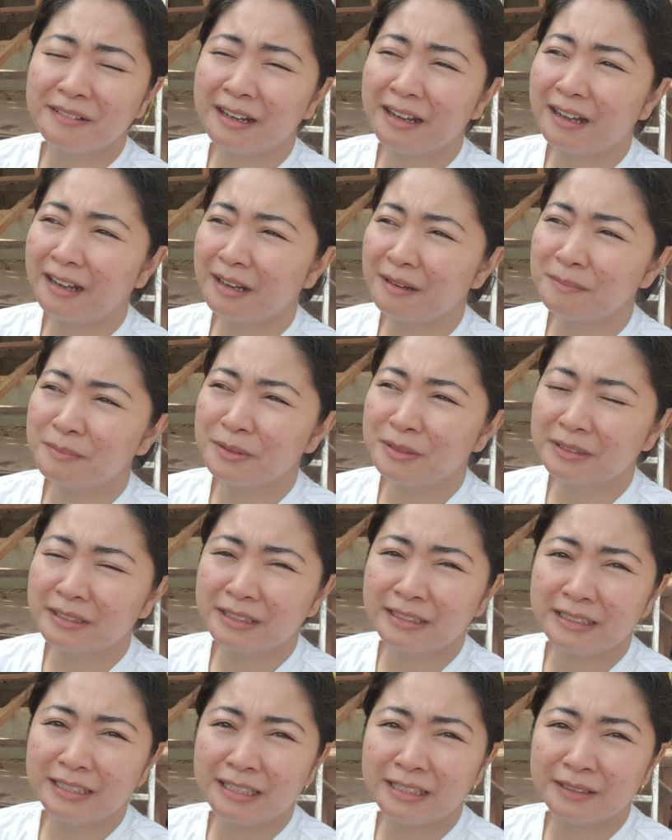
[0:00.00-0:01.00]
nakakapunta
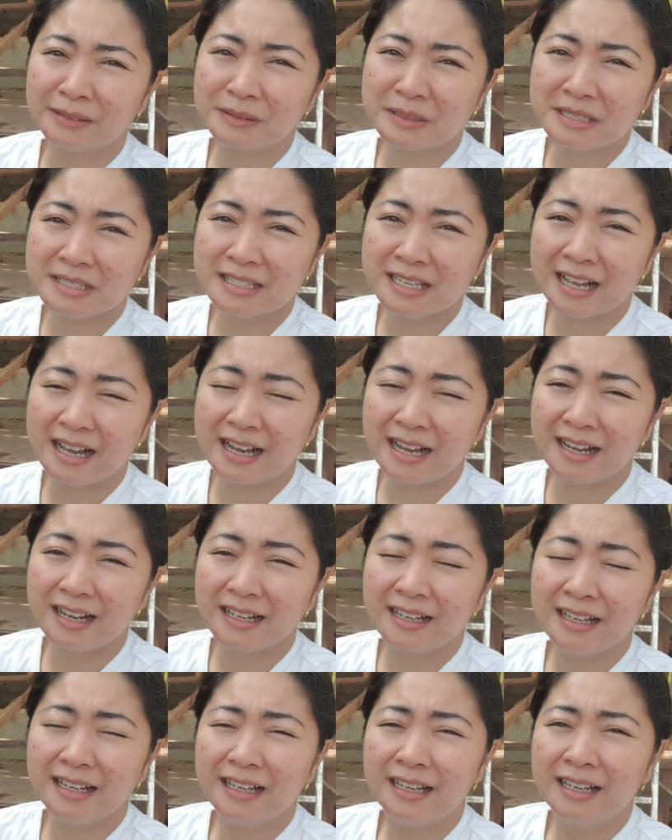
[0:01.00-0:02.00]
dito sa
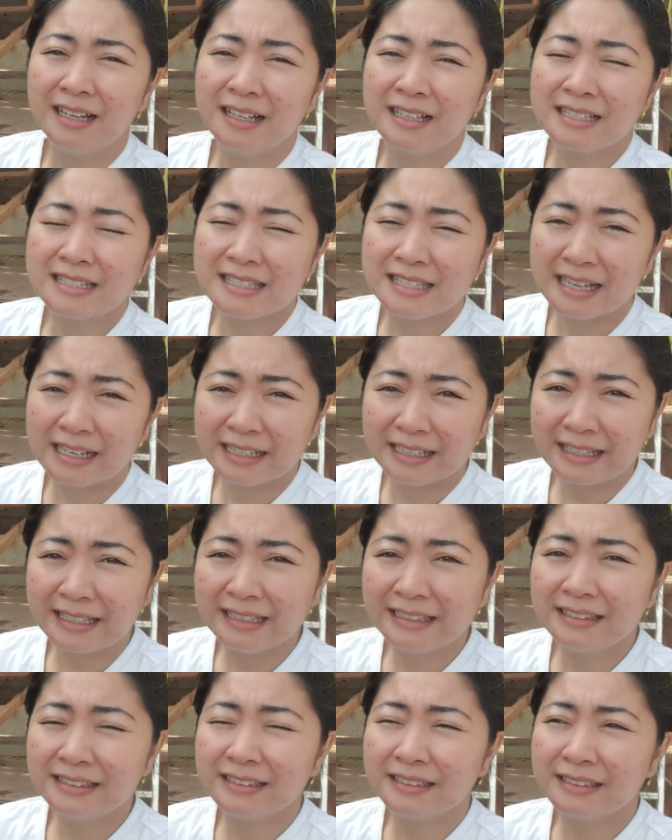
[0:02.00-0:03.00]

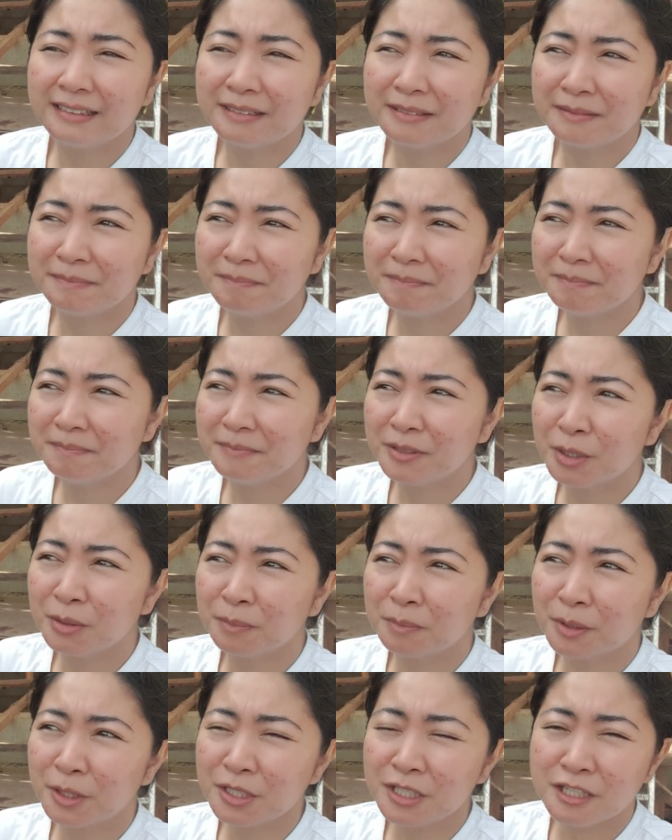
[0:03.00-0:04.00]
site. Mm,
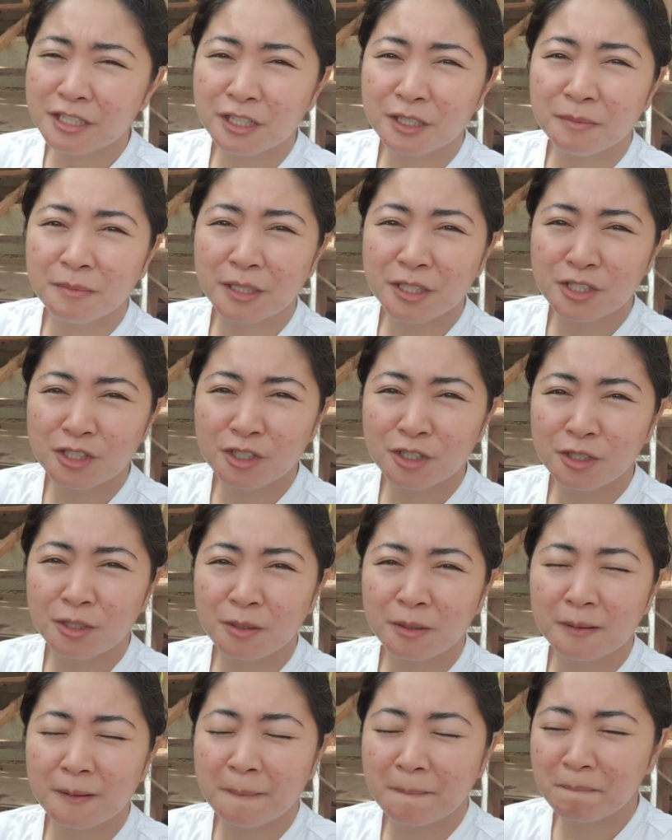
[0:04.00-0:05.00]
yung boses ko
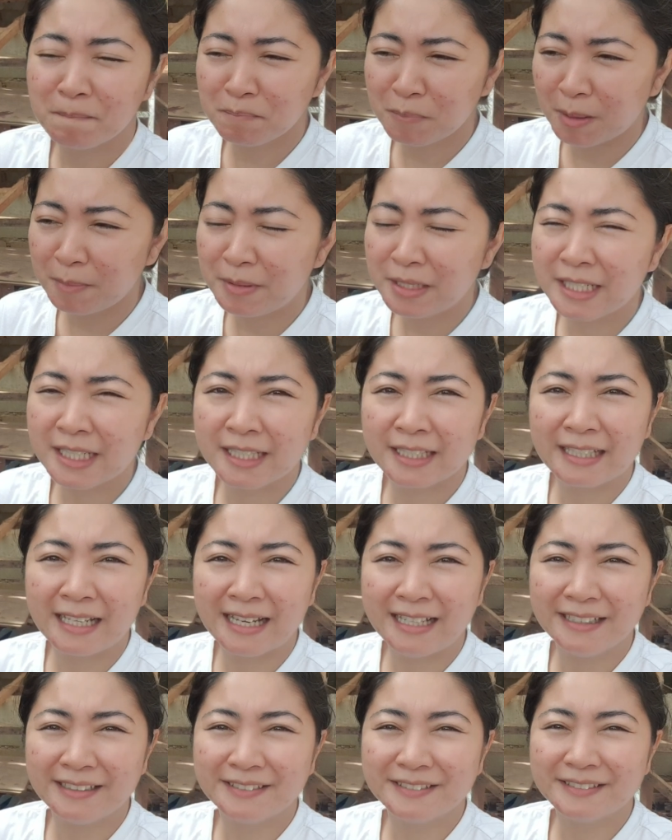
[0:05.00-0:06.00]
medyo pabalik
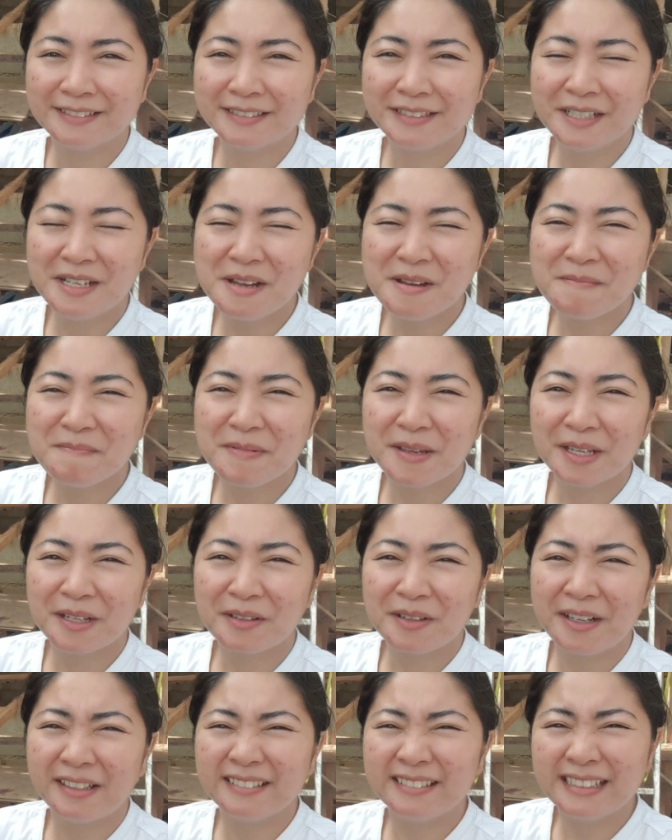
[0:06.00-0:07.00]
na, ano.
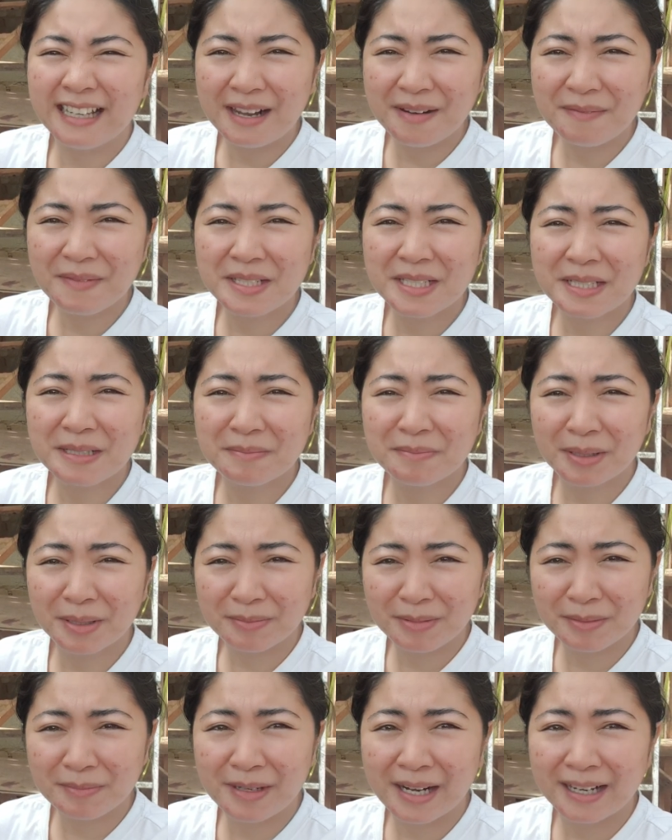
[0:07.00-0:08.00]
Pero ang dami ng
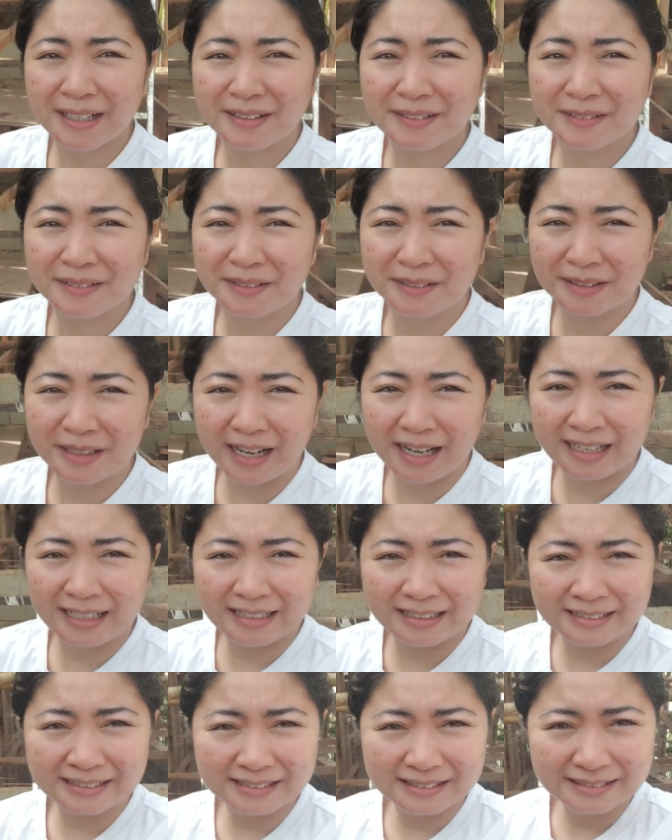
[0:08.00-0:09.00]
pagbabago.
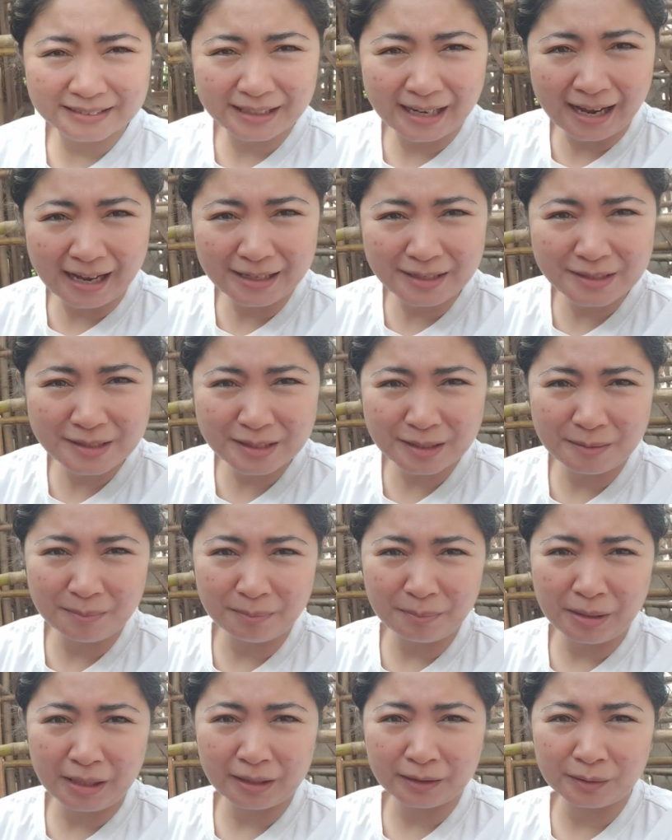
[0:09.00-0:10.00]
Uh, halos
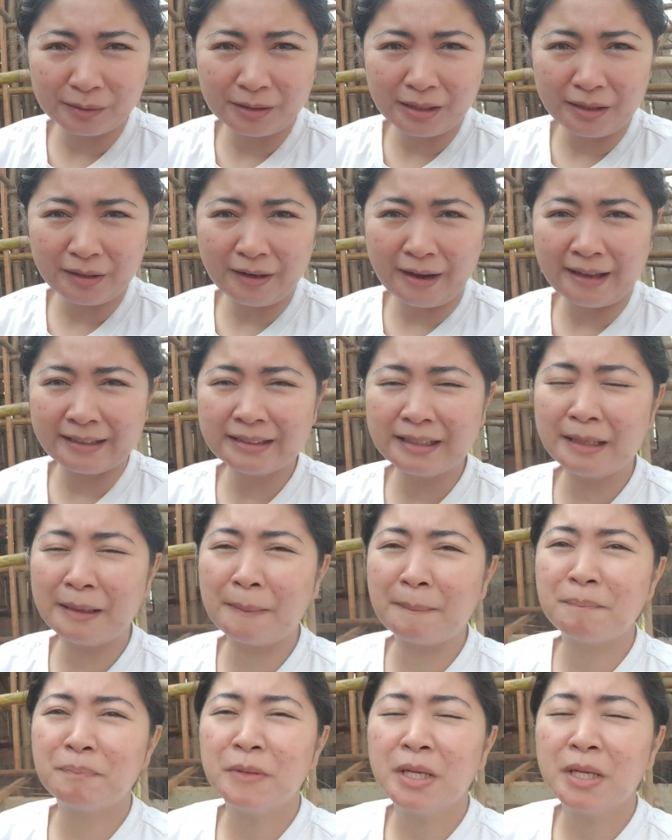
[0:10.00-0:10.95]
kompleto na yung ating